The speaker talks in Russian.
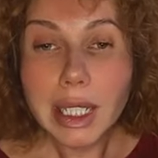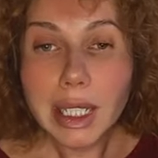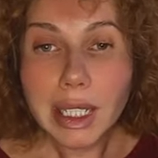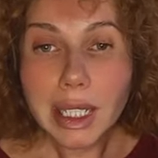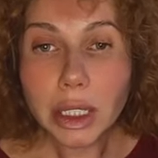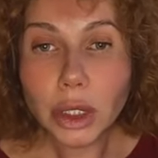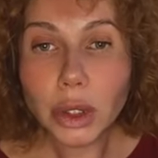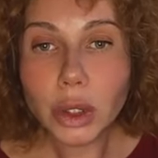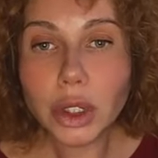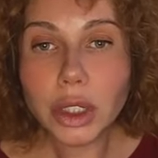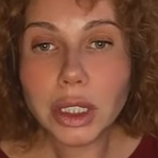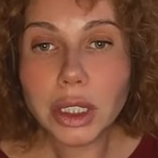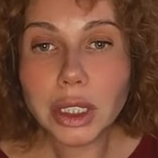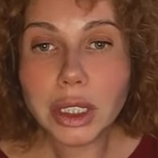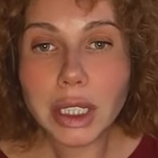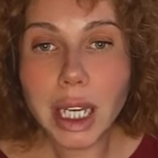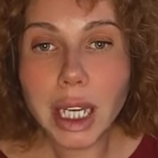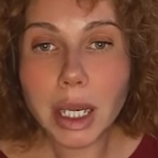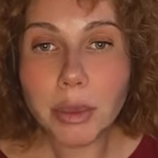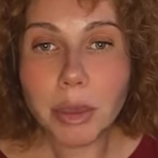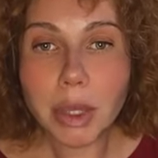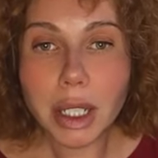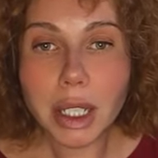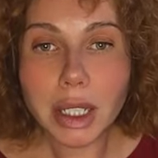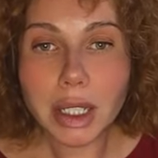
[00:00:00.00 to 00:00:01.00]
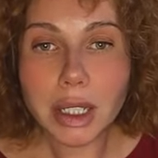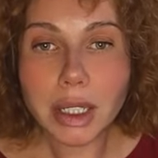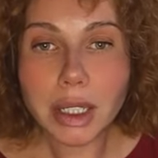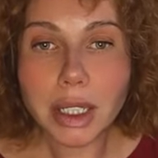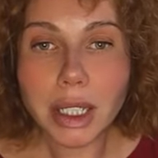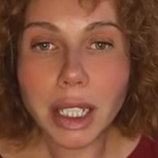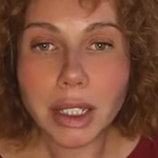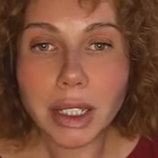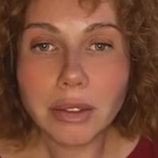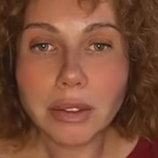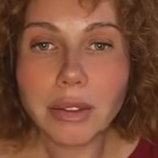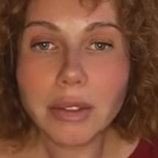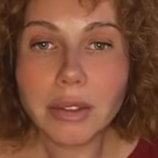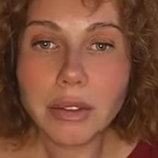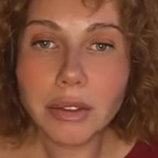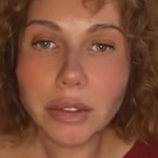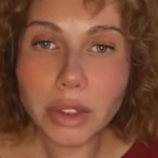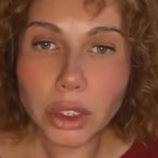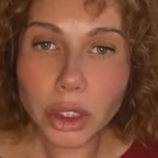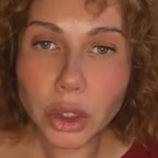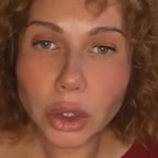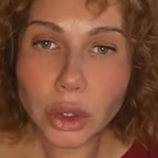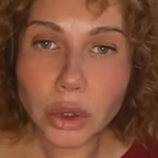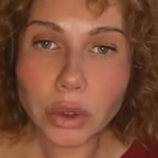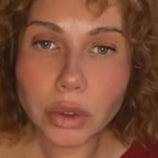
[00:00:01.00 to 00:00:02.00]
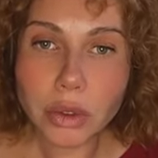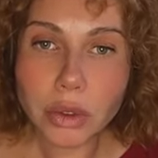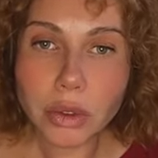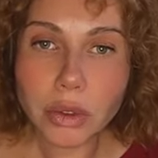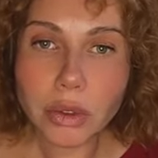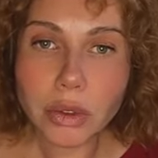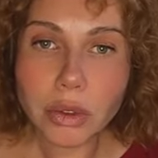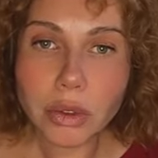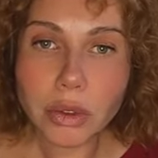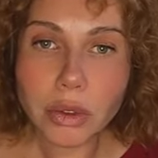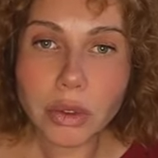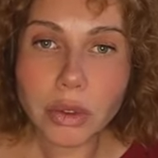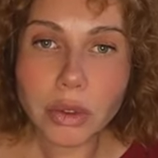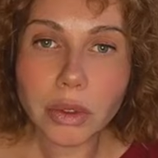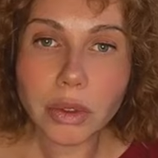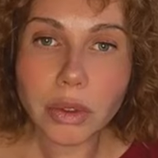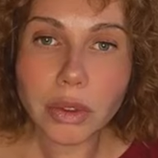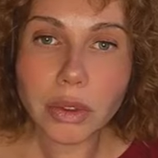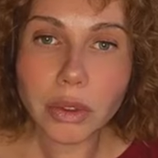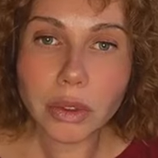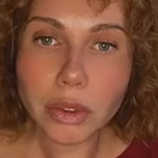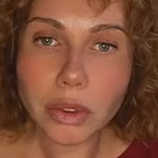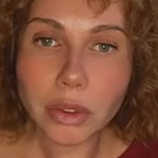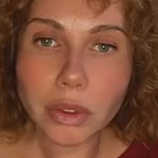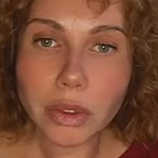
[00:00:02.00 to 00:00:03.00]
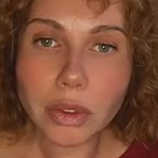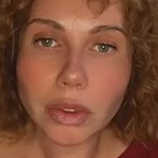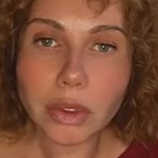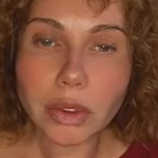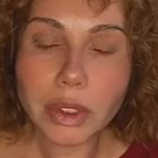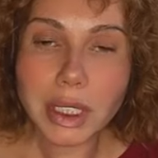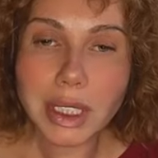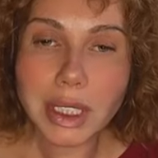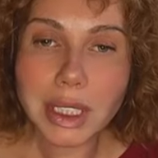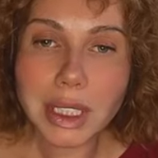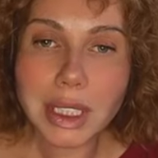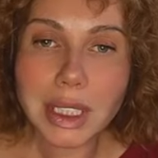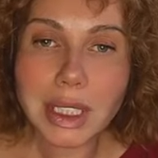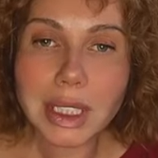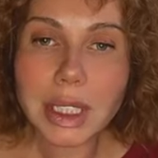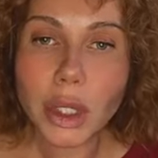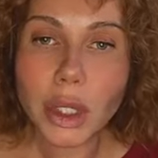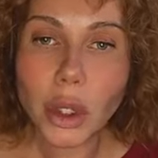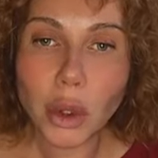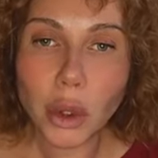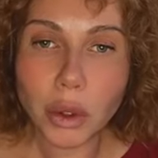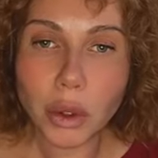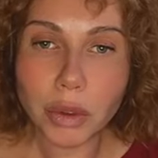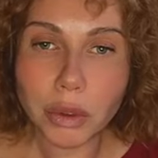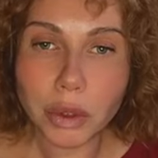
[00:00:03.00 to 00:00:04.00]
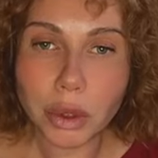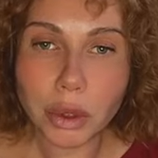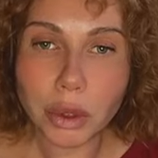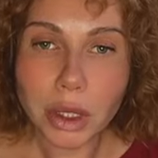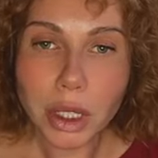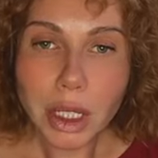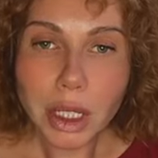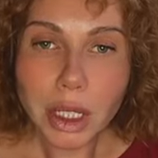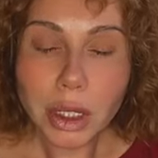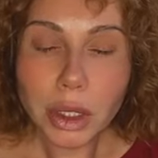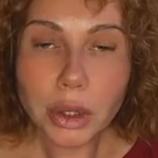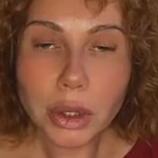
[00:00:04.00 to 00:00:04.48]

И то же самое я вижу э, с кровью.